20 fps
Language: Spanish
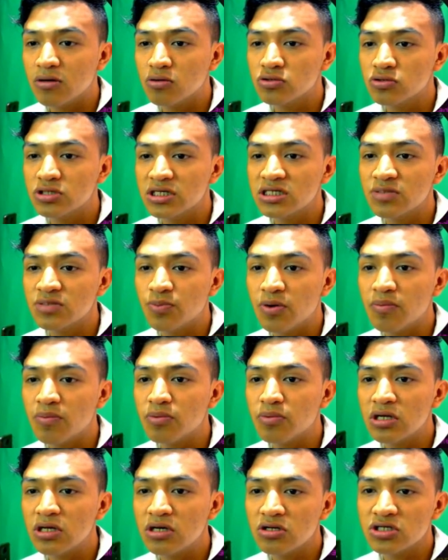Ustedes se pueden
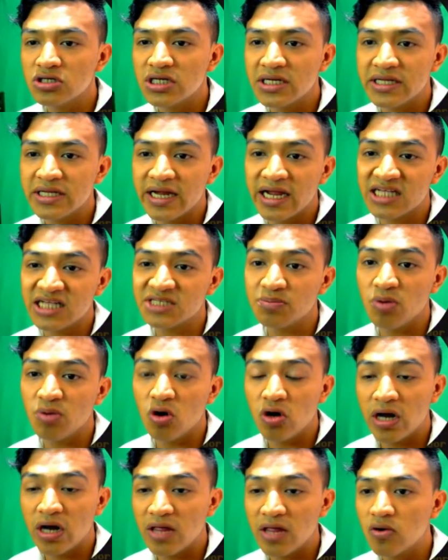ponernos el del
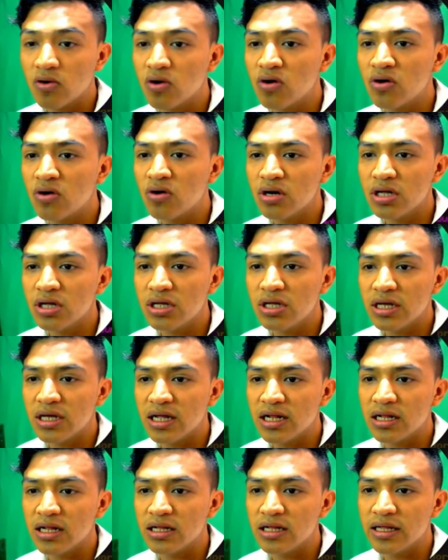explorador y
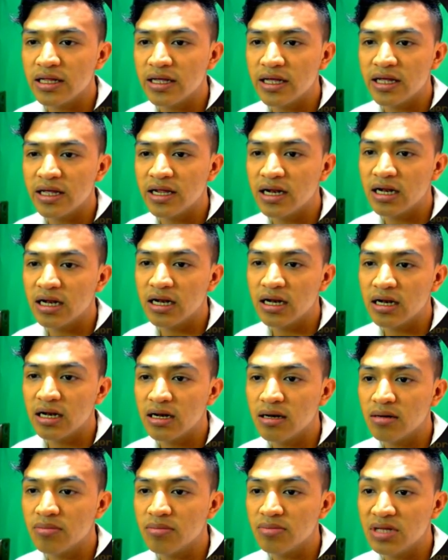el
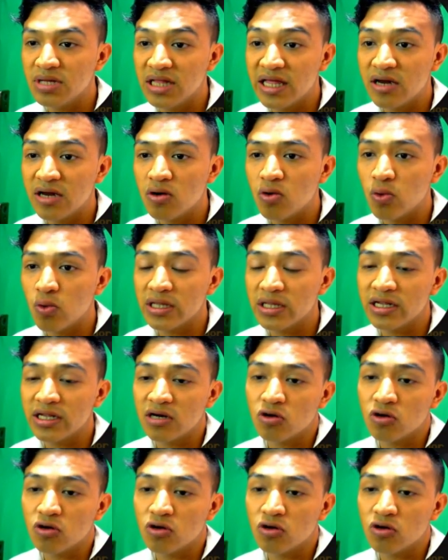del minero o el del